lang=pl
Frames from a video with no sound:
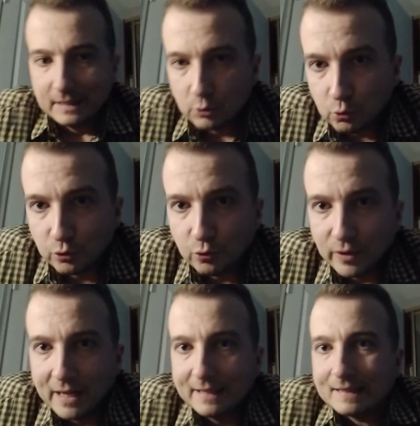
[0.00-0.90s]

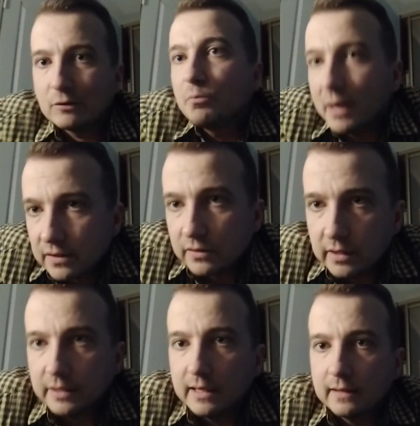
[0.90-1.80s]
Kultura to bardzo
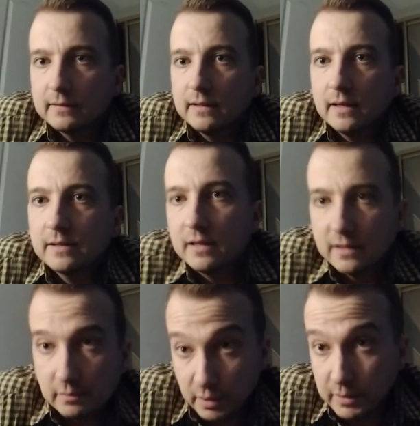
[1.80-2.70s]
delikatne, a
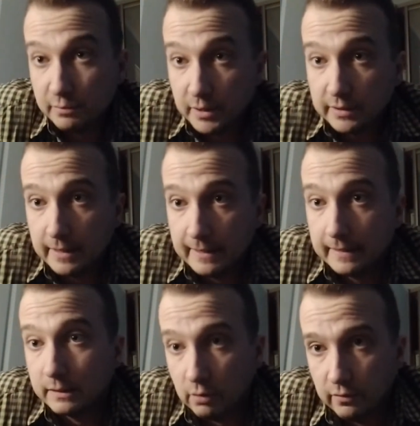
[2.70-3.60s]
zarazem
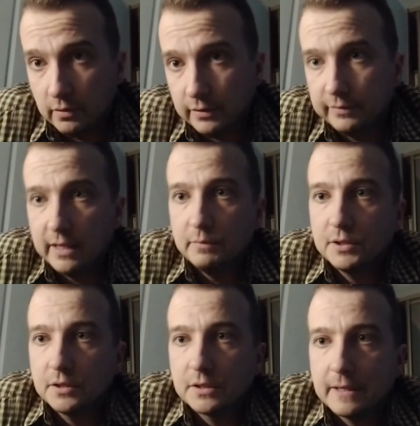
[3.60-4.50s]
niebezpieczne słowo, i wydaje mi
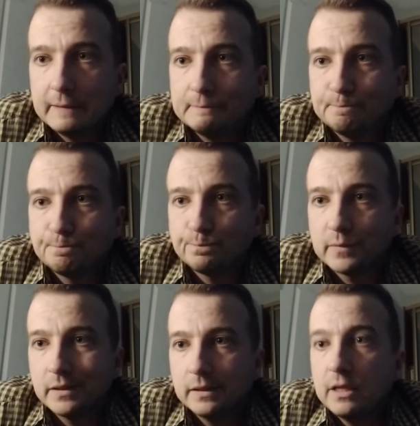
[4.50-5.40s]
się, że
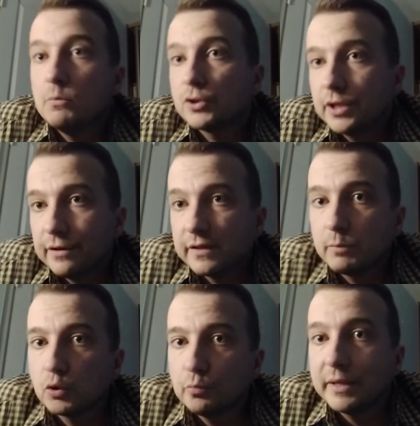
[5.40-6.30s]
mm, nie można jej w
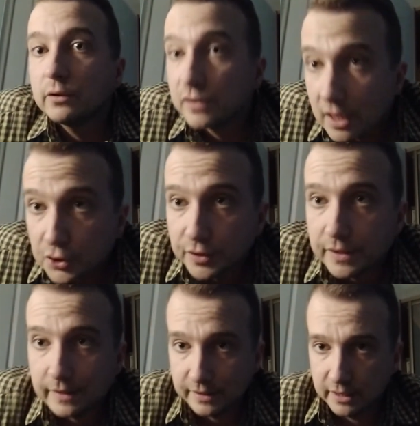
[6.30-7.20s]
sposób jednoznaczny
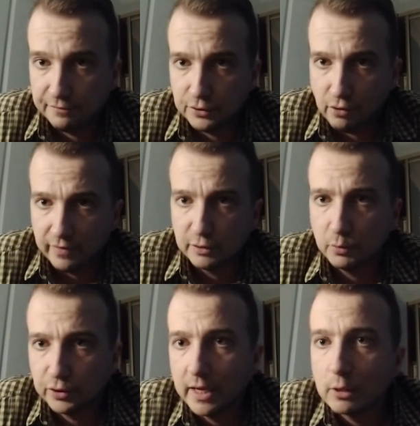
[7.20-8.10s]
zdefiniować, bo
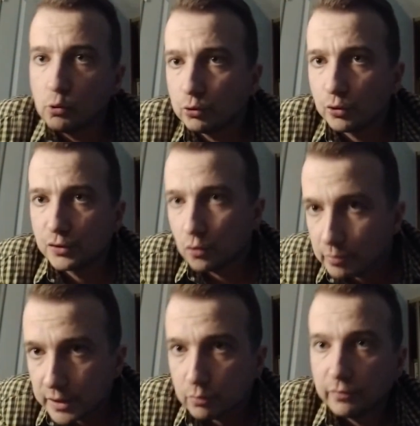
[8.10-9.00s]
tyle kultur co
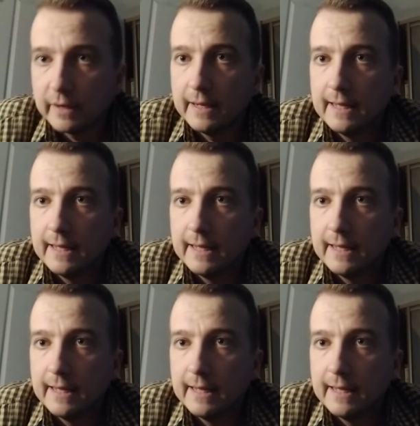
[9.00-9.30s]
umysłów,